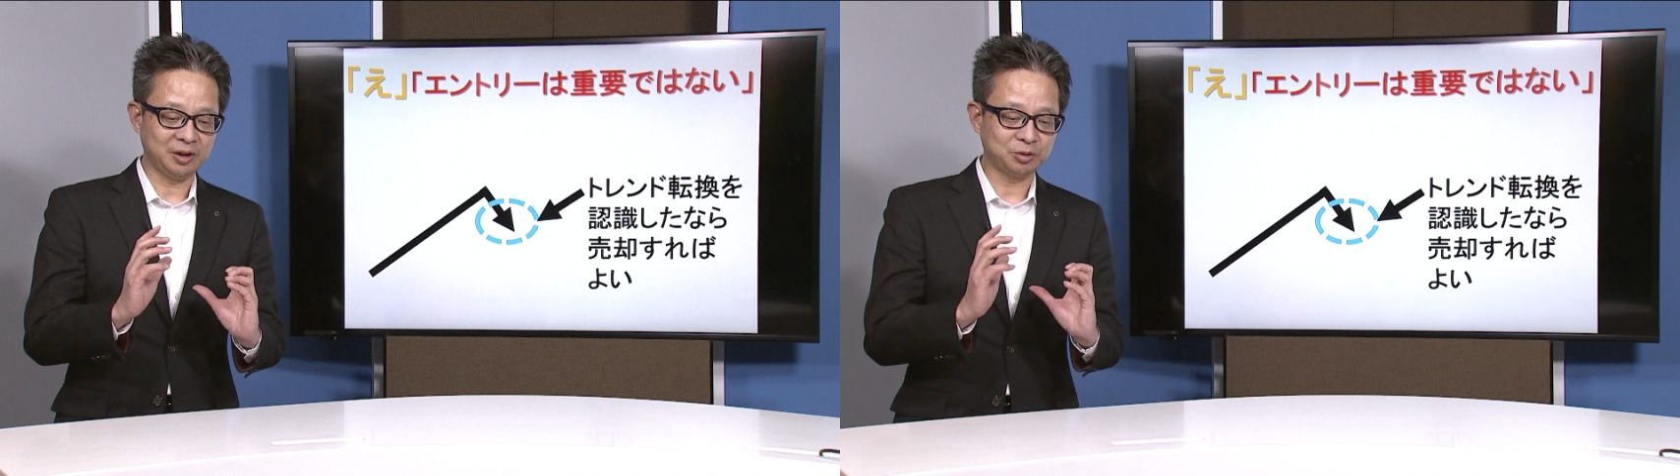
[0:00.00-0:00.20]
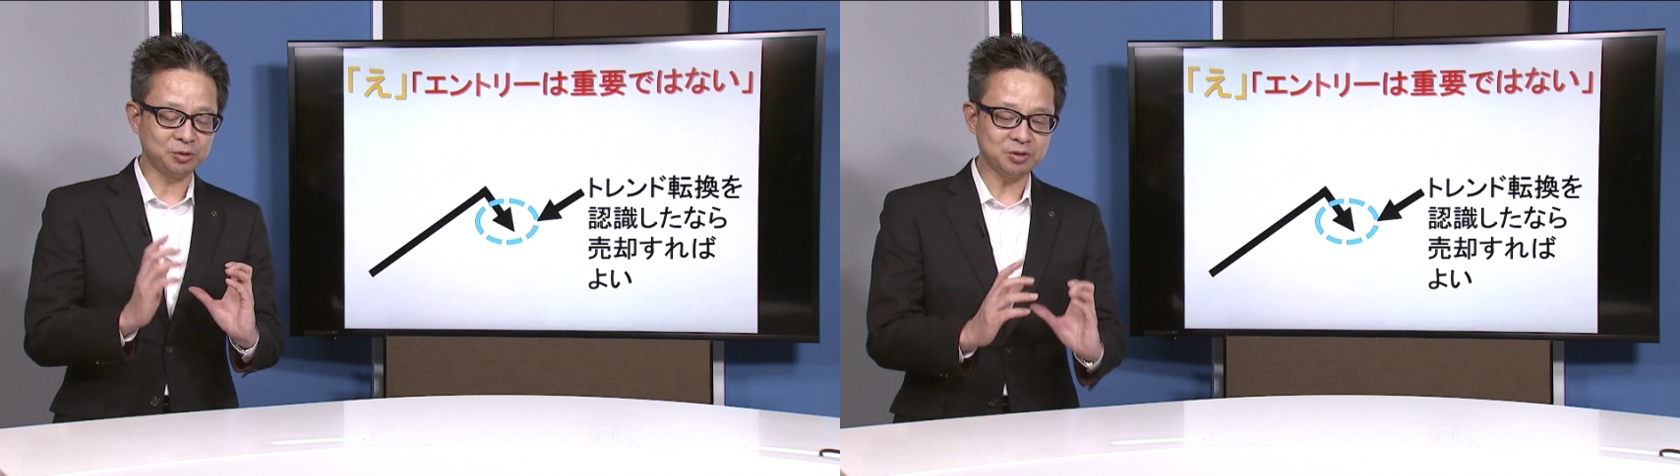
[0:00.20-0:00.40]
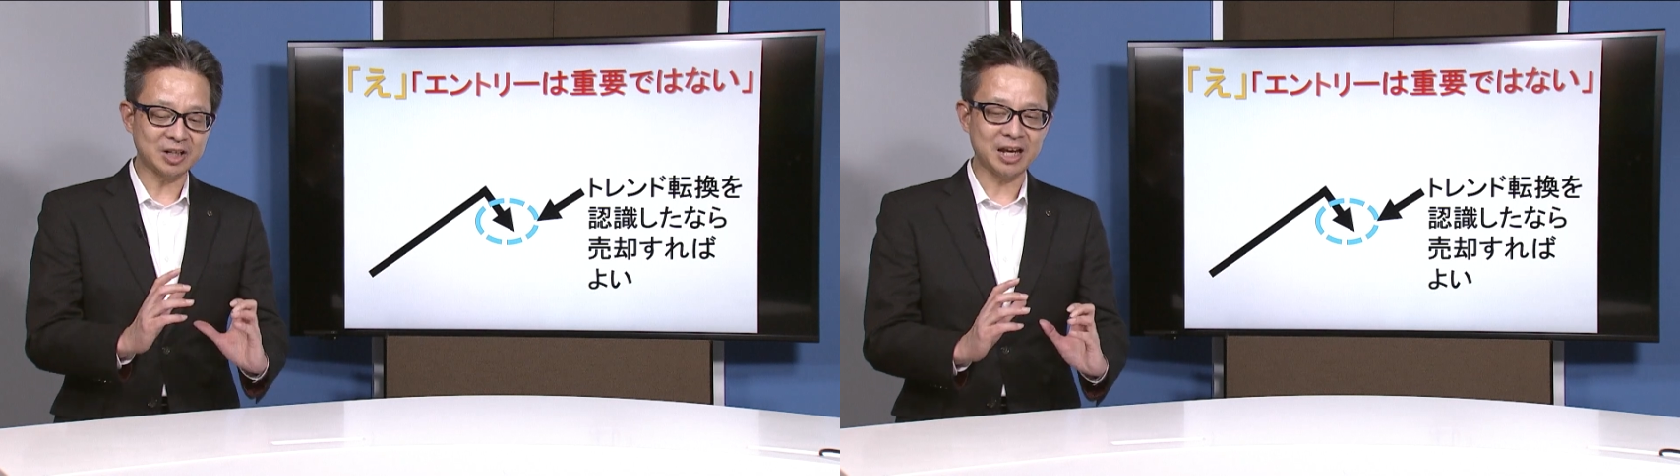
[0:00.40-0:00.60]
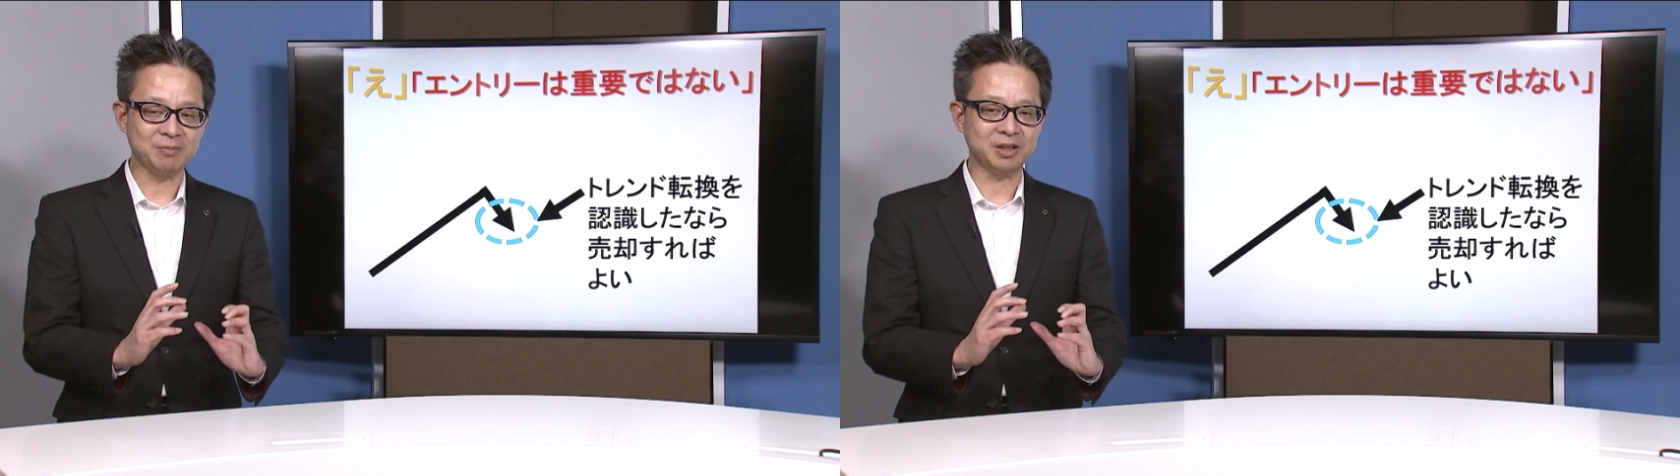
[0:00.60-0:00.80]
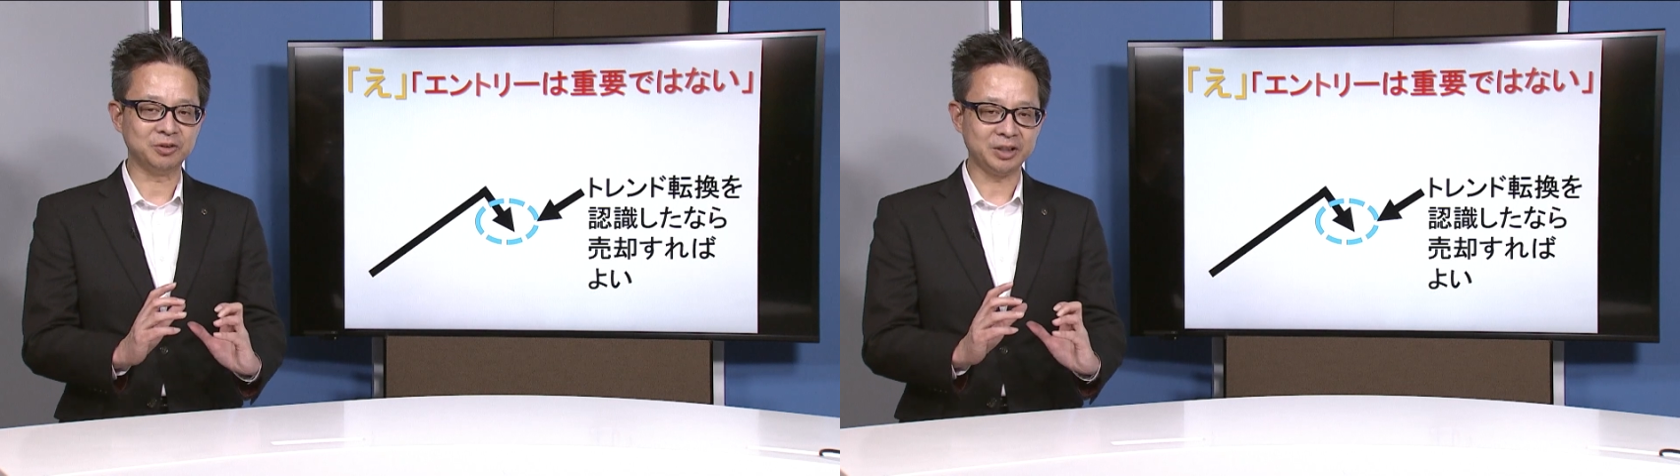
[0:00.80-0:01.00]
どの
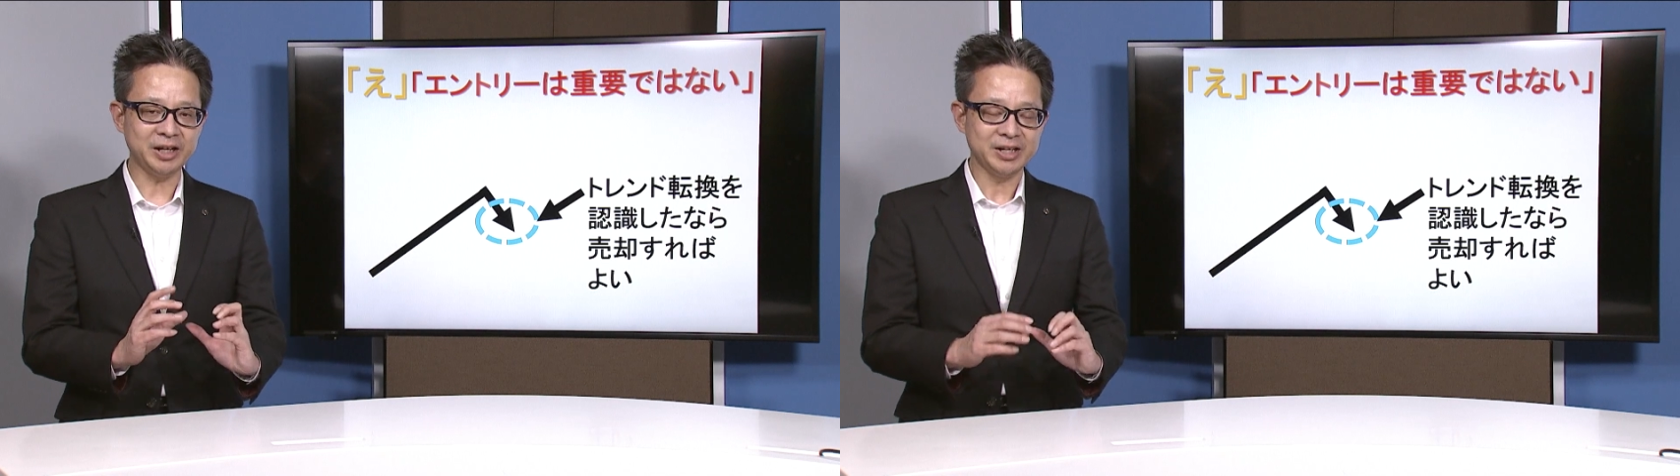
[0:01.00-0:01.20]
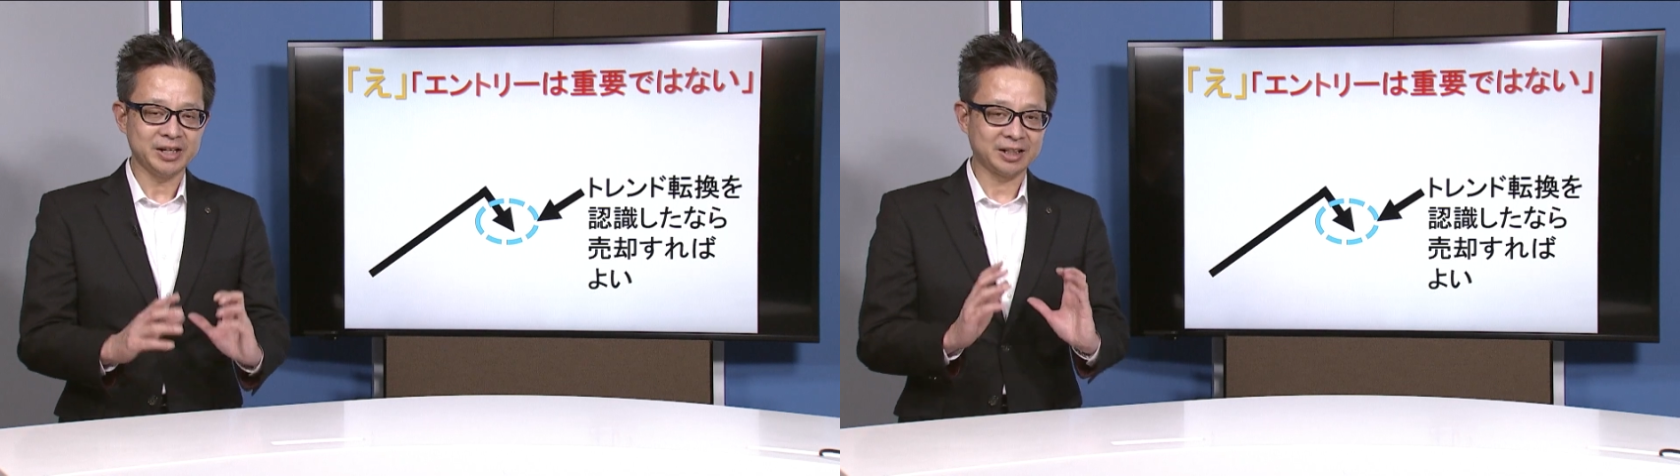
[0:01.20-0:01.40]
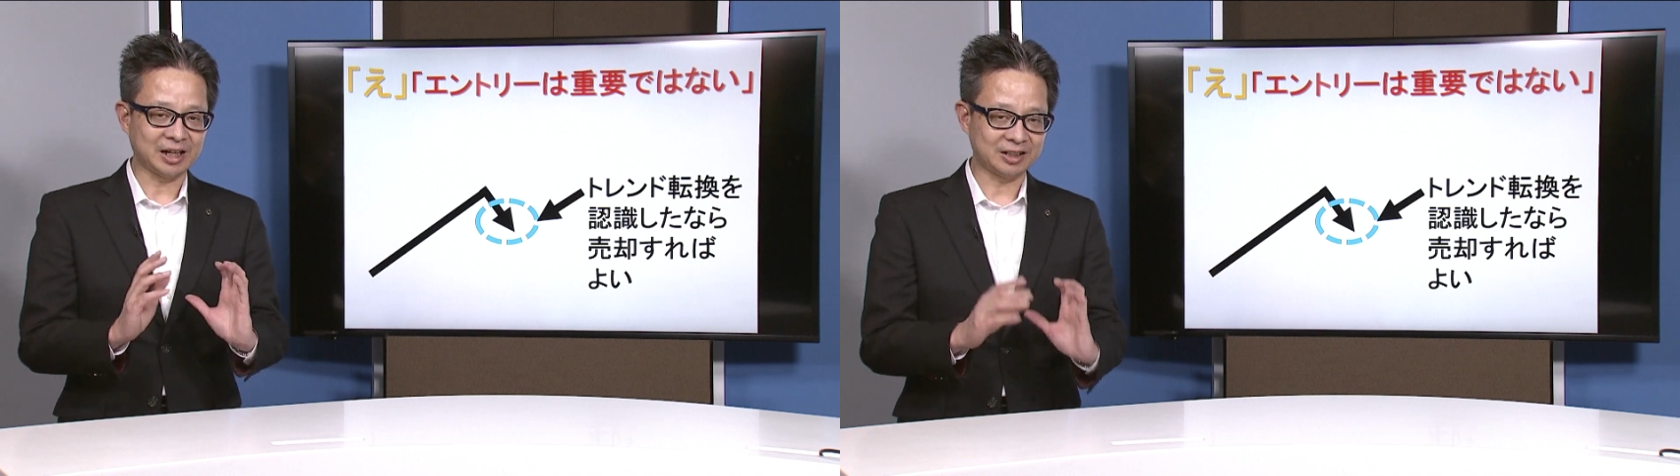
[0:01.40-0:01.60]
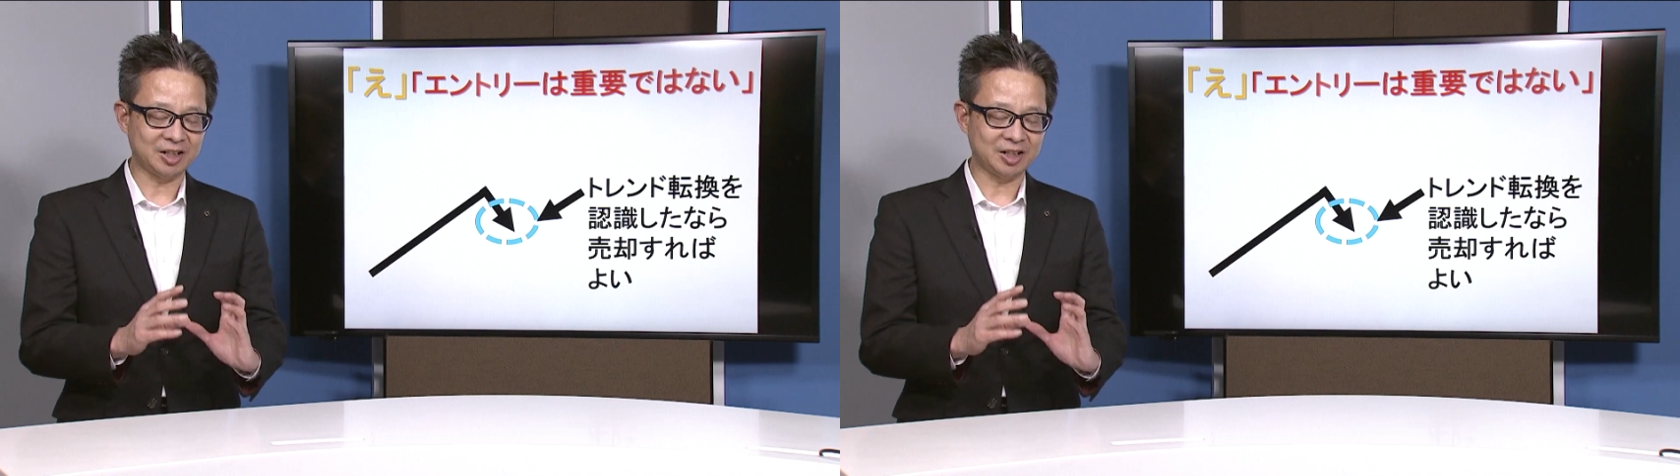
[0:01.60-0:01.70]
タイミングで買っ